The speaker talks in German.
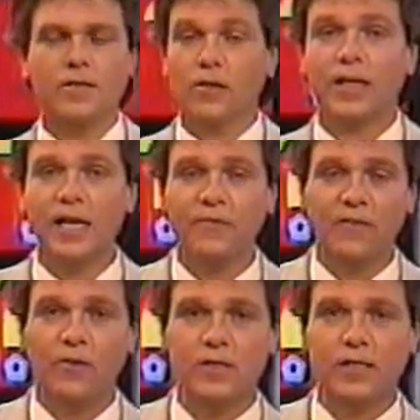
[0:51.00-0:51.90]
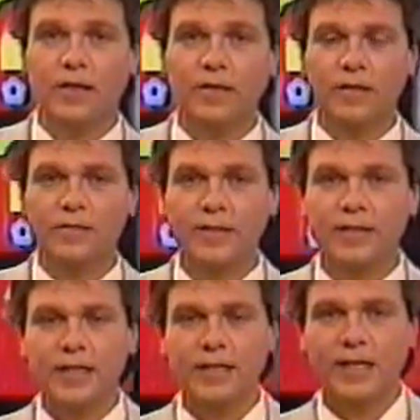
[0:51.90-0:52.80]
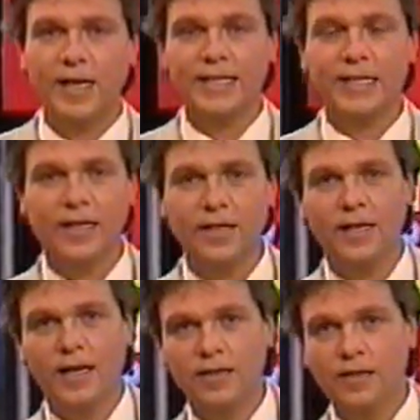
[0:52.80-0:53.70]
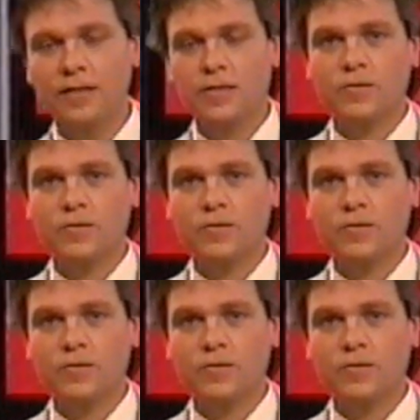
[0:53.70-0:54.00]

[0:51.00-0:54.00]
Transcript: So, gleich werden wir unseren äh, dritten Kandidaten kennenlernen.